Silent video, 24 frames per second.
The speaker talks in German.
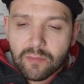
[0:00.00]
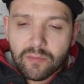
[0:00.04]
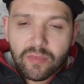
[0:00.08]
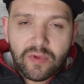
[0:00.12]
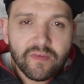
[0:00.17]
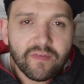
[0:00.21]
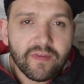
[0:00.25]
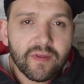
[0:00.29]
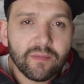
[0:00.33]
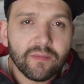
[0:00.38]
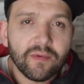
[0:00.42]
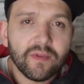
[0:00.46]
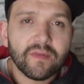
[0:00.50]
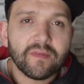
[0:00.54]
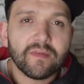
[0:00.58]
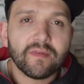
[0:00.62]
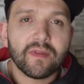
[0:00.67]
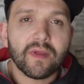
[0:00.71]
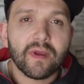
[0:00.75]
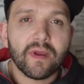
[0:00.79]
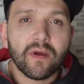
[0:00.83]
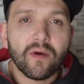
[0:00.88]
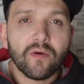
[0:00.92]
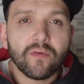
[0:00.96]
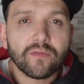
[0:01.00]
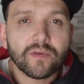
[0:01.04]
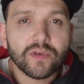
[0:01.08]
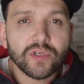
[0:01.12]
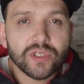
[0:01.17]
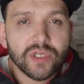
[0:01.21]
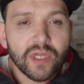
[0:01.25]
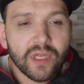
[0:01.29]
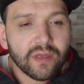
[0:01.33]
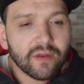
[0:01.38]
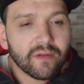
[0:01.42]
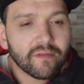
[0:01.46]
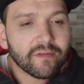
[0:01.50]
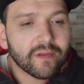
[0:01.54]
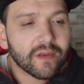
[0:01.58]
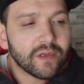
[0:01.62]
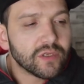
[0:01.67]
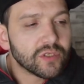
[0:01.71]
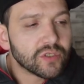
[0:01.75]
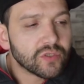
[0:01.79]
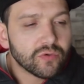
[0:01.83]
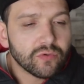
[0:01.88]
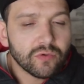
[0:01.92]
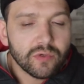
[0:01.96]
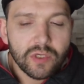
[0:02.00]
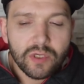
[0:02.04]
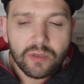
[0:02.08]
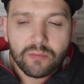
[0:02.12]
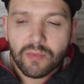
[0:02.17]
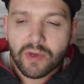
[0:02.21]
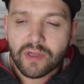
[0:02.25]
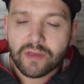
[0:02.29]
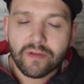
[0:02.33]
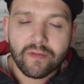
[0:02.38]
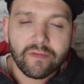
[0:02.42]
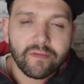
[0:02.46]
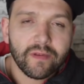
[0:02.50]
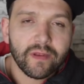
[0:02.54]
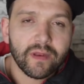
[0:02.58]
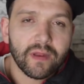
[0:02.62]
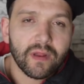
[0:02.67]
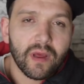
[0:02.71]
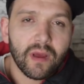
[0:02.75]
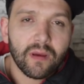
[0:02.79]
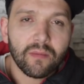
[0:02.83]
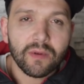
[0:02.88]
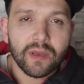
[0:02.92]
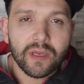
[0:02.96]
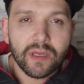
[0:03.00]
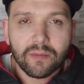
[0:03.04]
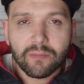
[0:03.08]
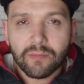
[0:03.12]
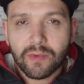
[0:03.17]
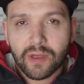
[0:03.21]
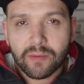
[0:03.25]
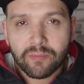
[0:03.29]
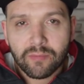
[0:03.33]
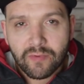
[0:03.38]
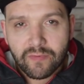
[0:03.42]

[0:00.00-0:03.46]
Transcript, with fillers: Bist am nächsten Tag aufgestanden, hast deine Schule gemacht, hast deine Arbeit gemacht,